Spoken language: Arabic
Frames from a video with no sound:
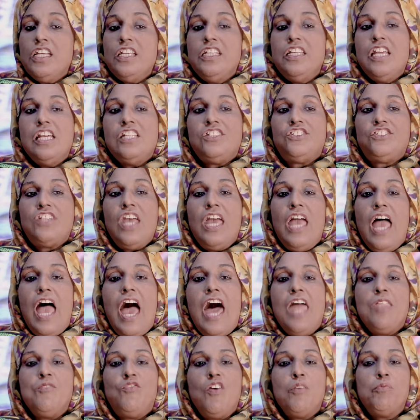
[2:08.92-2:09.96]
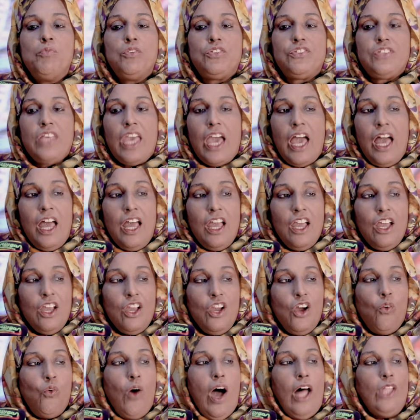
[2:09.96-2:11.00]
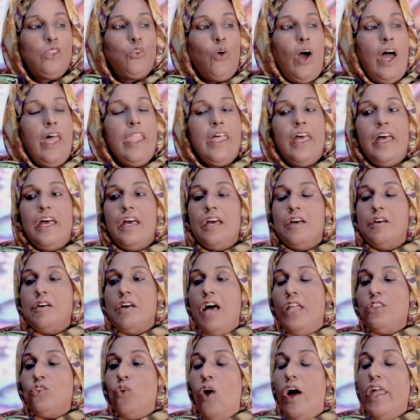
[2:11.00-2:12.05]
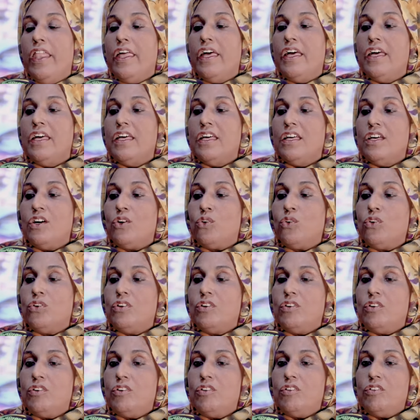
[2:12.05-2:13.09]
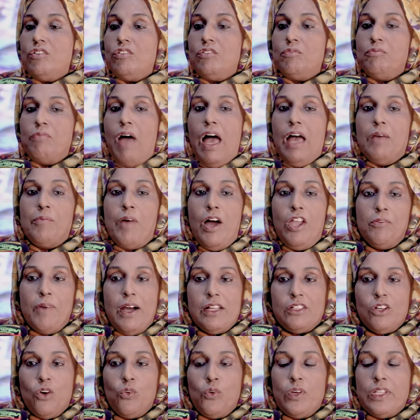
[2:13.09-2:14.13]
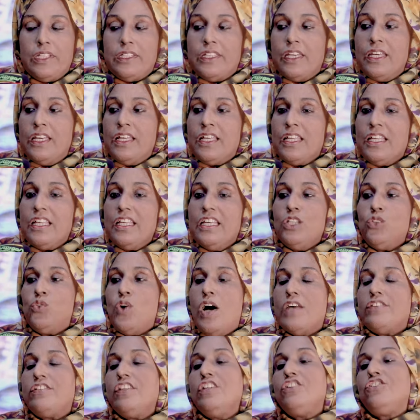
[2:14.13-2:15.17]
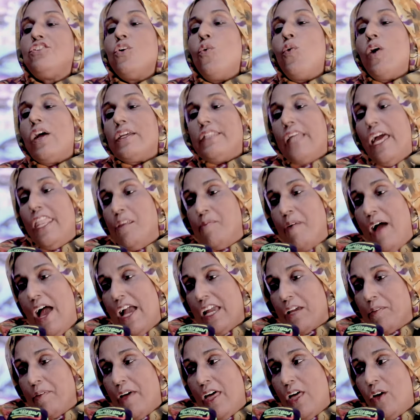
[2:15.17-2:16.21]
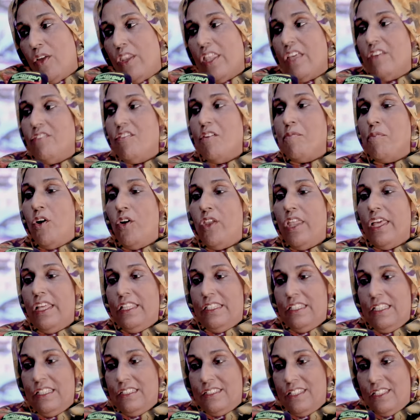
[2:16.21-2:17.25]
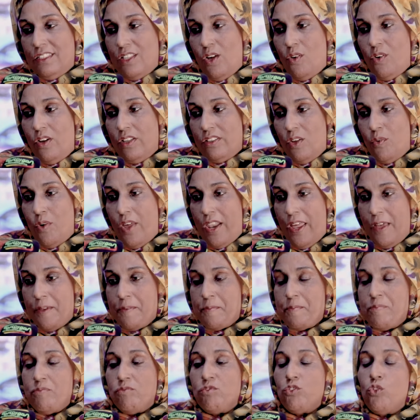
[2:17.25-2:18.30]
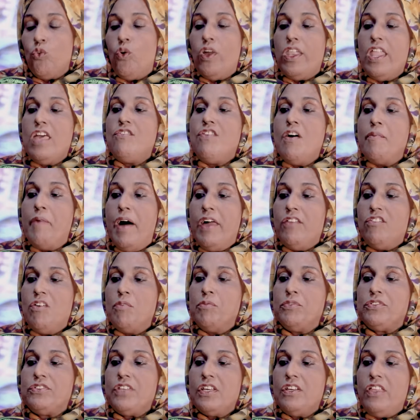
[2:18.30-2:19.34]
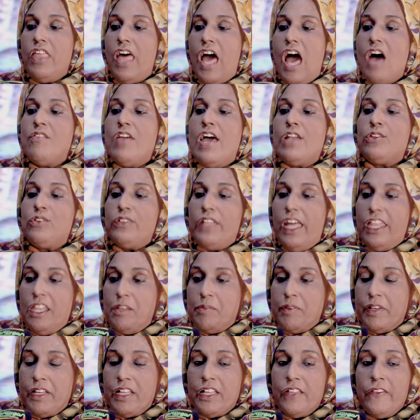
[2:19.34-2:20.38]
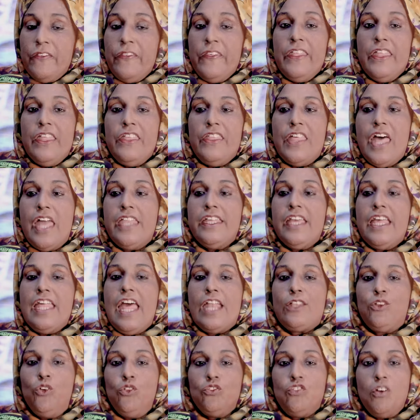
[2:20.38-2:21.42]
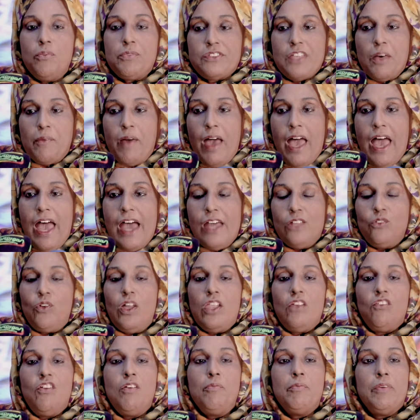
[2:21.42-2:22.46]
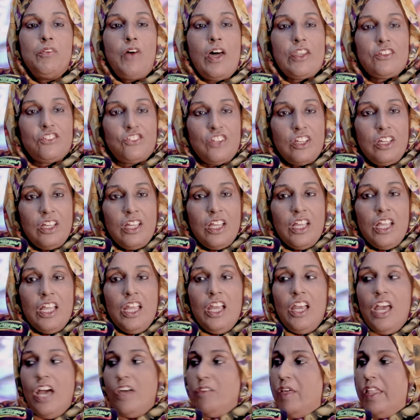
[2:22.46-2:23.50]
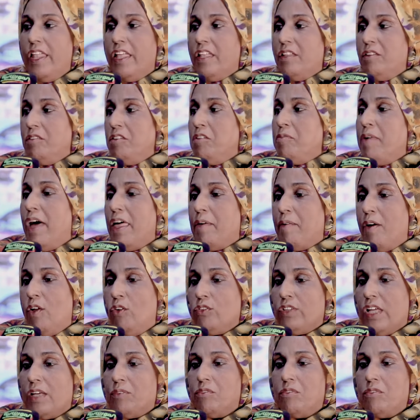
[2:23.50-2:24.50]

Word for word: يشاء عالم فن موسيقى وعنده عنها عنده عنها آه، معلومات اوليه تواسي يتشوق يتعلمها عاقبها والله يفهمها والله يطورها والله يفهم عن فن ثقافه يعرف يتعلمها ثانيا يعرف فهم الصنع والله فهم ورشه مثلا لماذا ما نعود